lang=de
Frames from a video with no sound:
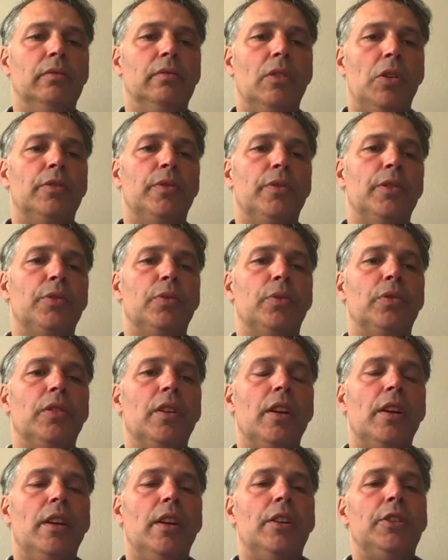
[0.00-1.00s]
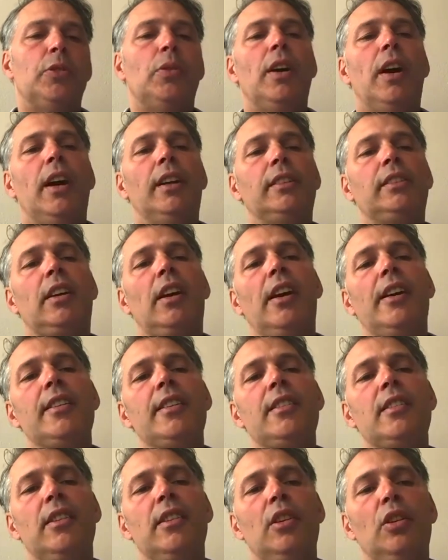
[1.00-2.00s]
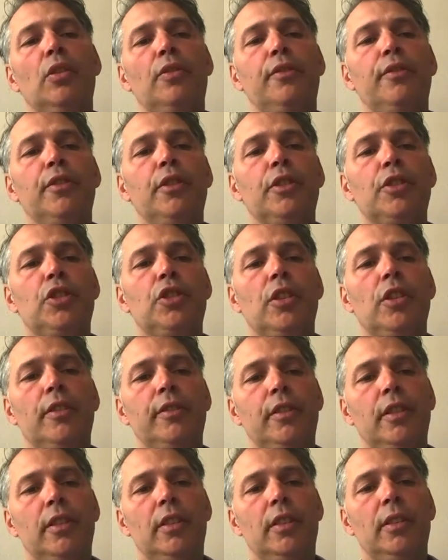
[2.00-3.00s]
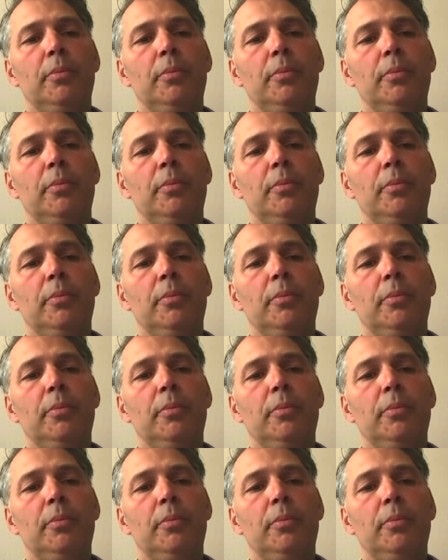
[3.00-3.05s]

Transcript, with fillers: Dass wir so, ein, so eine Art Kreislaufwirtschaft halt machen.